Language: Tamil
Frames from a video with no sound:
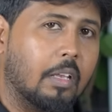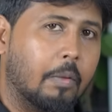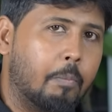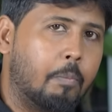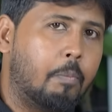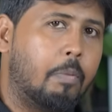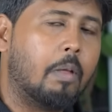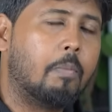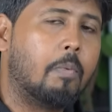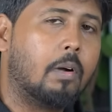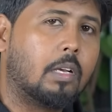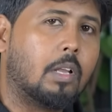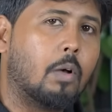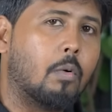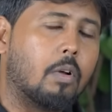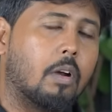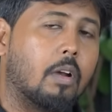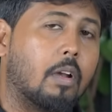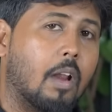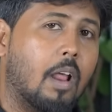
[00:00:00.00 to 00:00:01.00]
இப்படிப்பட்ட
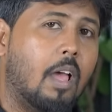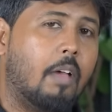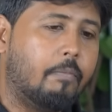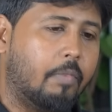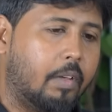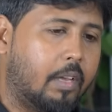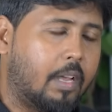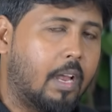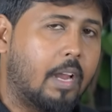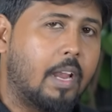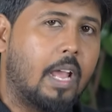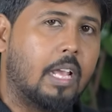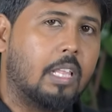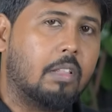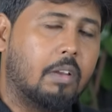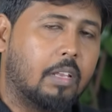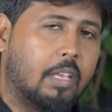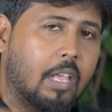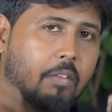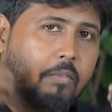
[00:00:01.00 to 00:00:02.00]
ஒரு டிராபிக்கை நான்
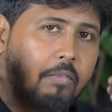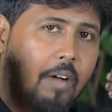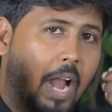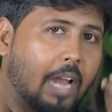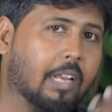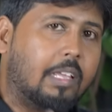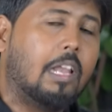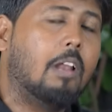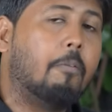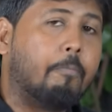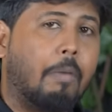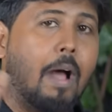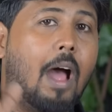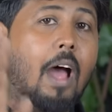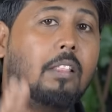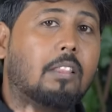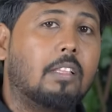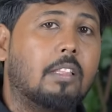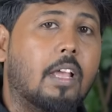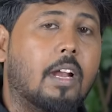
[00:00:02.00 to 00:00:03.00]
இது வரைக்கும் என் வாழ்க்கையில
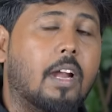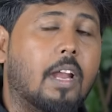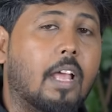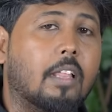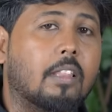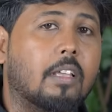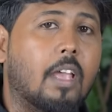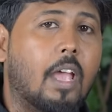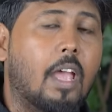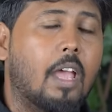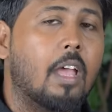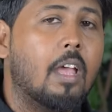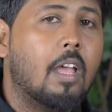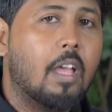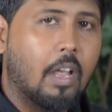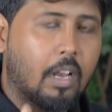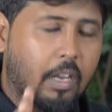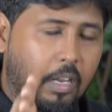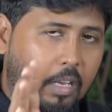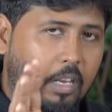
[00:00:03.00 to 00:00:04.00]
பார்த்ததே கிடையாதுங்க
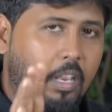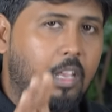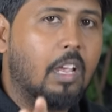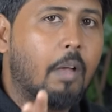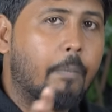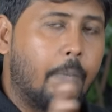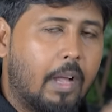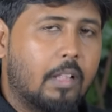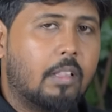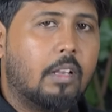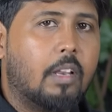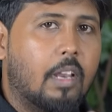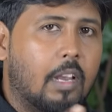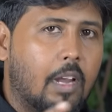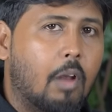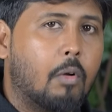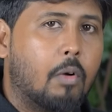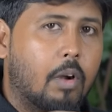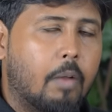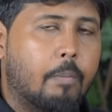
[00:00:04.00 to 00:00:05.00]
நீங்க
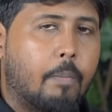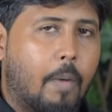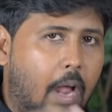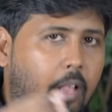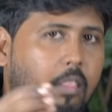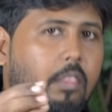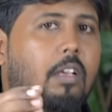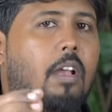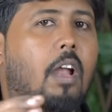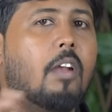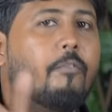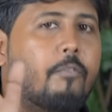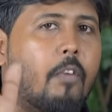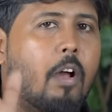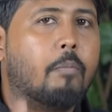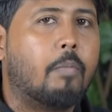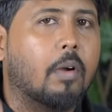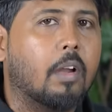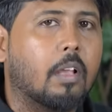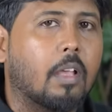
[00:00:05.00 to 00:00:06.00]
பார்த்துருக்கீங்கன்னா ஒரு வாட்டி பார்த்து
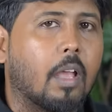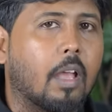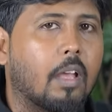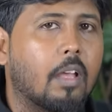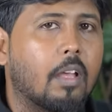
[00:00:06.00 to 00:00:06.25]
கன்ஃபார்ம் பண்ணுங்க